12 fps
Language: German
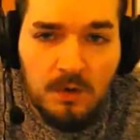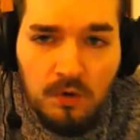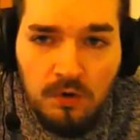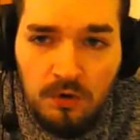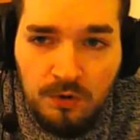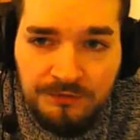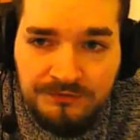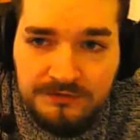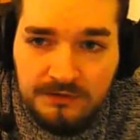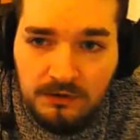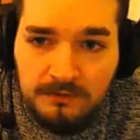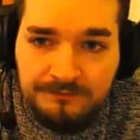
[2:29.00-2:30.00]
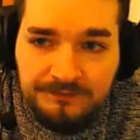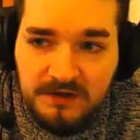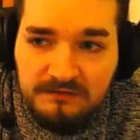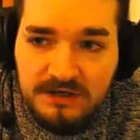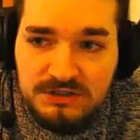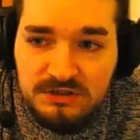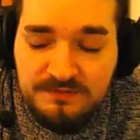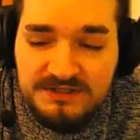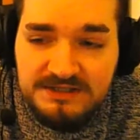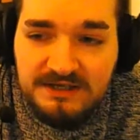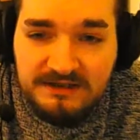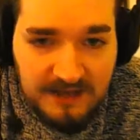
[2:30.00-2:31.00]
Und ja, ich werde jetzt noch ein
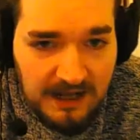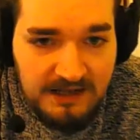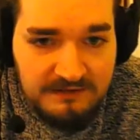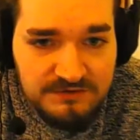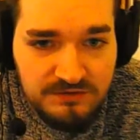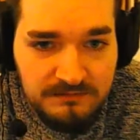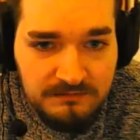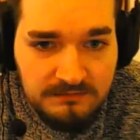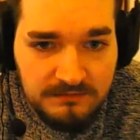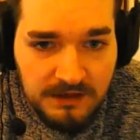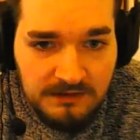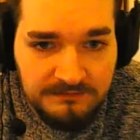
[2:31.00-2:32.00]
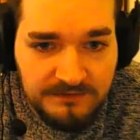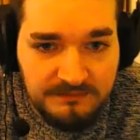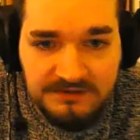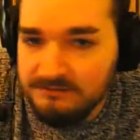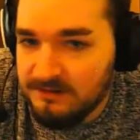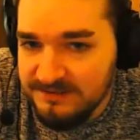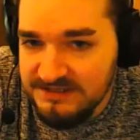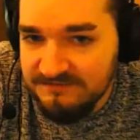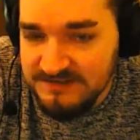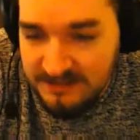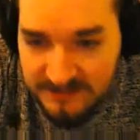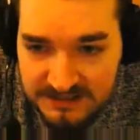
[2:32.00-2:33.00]
bisschen GTA Livestream, ja, damit mal ein bisschen
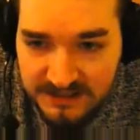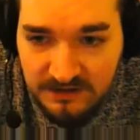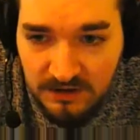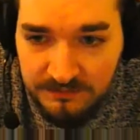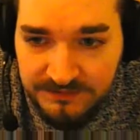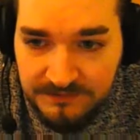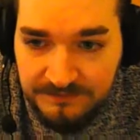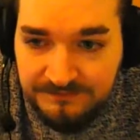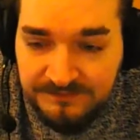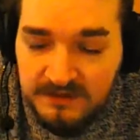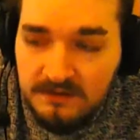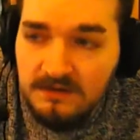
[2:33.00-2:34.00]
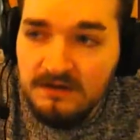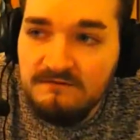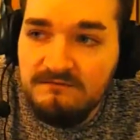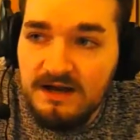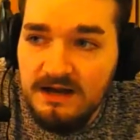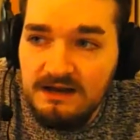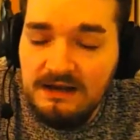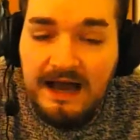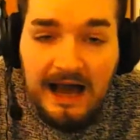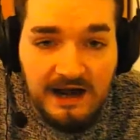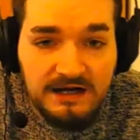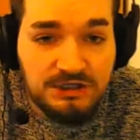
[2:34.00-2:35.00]
was anderes reinkommt. Weil
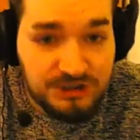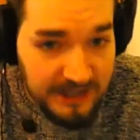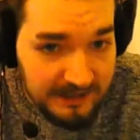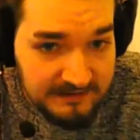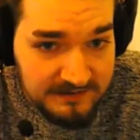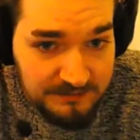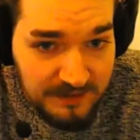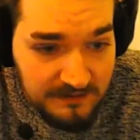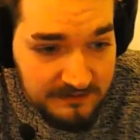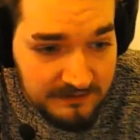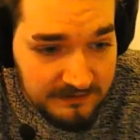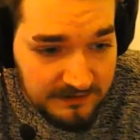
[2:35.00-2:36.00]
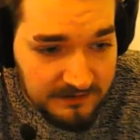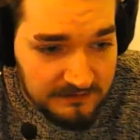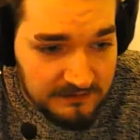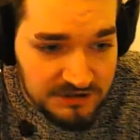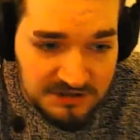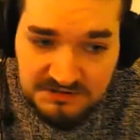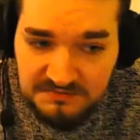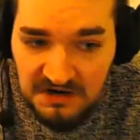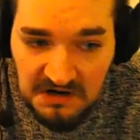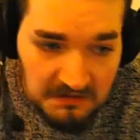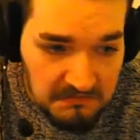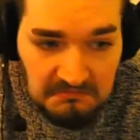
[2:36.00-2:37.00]
Ark startet ja bald, ja, ich schätze
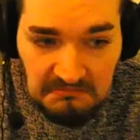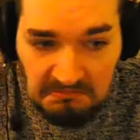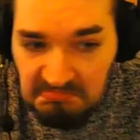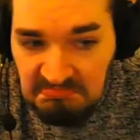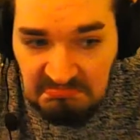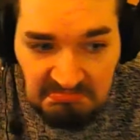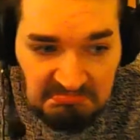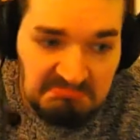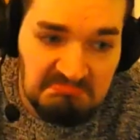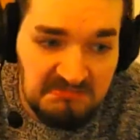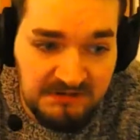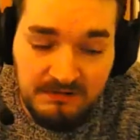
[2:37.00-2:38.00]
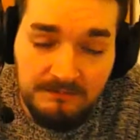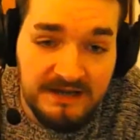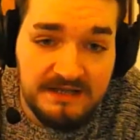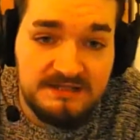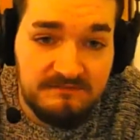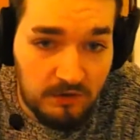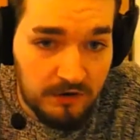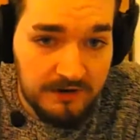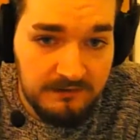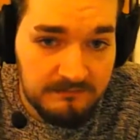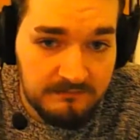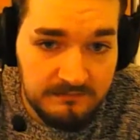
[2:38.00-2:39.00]
mal nicht mal mehr als eine
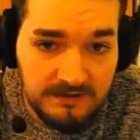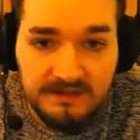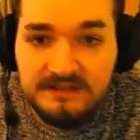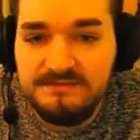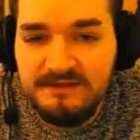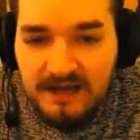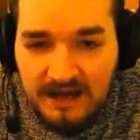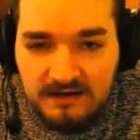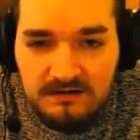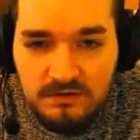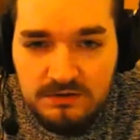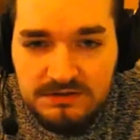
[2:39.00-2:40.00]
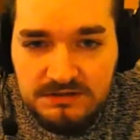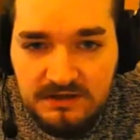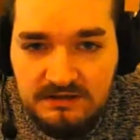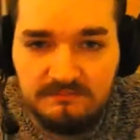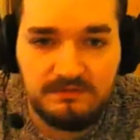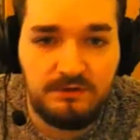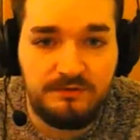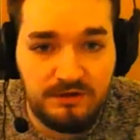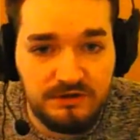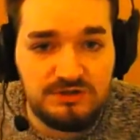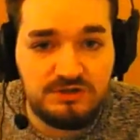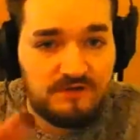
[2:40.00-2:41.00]
Woche. Dann geht's mit Ark los, ja,
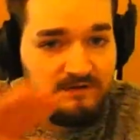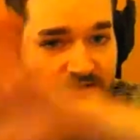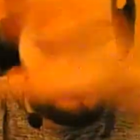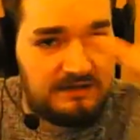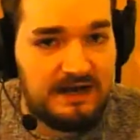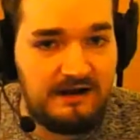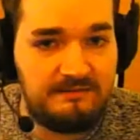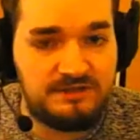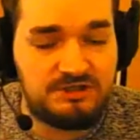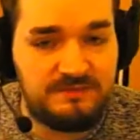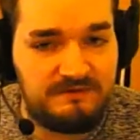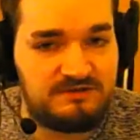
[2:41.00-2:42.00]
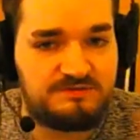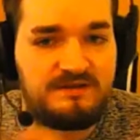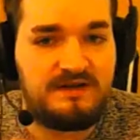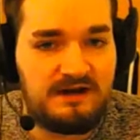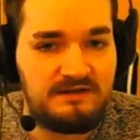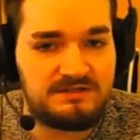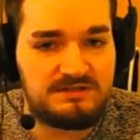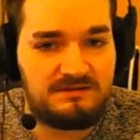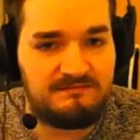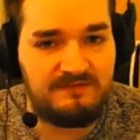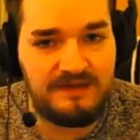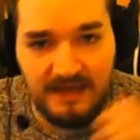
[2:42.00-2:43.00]
Community Server, ihr könnt alle mitspielen, wir spielen alle
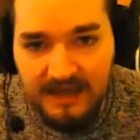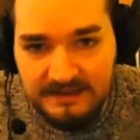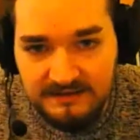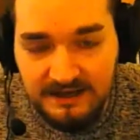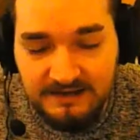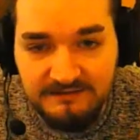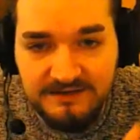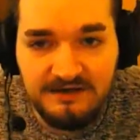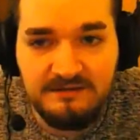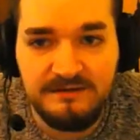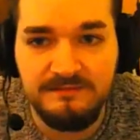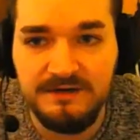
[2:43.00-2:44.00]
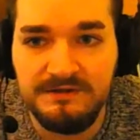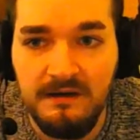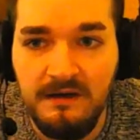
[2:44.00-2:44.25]
zusammen, wäre echt geil, wenn ihr alle mitmacht.